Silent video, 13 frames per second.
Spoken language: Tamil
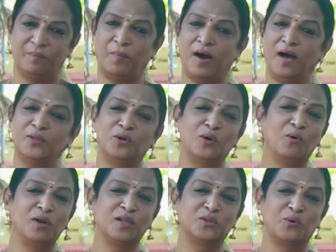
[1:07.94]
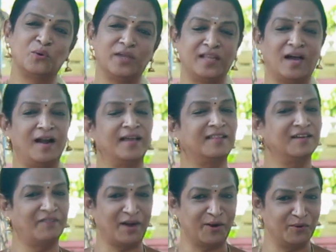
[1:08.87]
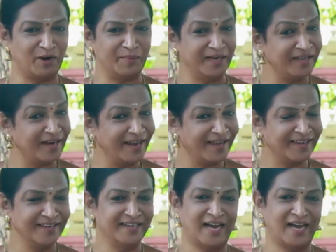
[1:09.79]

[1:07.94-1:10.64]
இதை பார்த்தோன்னா உங்களுக்கு தோணும் இந்த ஆலயத்துக்கு வரணும் அப்படின்னு தானே